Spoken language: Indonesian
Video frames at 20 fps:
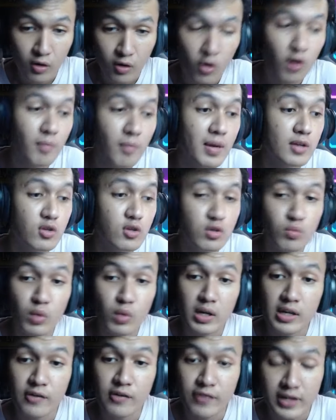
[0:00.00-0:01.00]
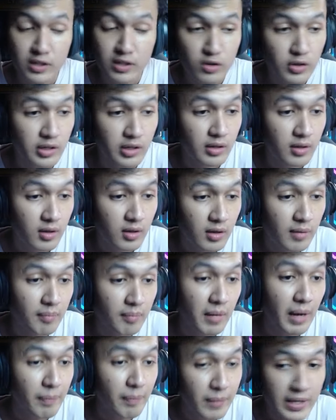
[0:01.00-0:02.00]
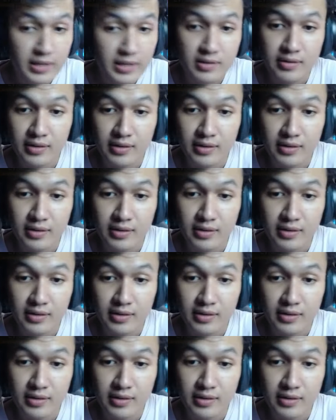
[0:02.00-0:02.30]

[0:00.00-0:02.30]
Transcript: Oh, baju semua defense, coy. Maaf, guys.